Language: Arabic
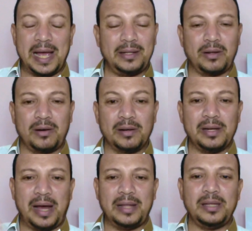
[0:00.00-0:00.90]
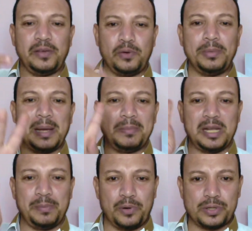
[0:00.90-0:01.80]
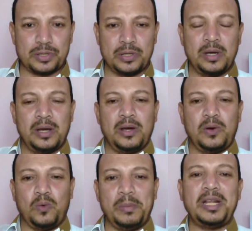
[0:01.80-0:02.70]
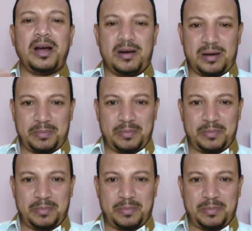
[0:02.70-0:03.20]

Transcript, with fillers: انا راجل عندي فوبيا من البرص ومن العقرب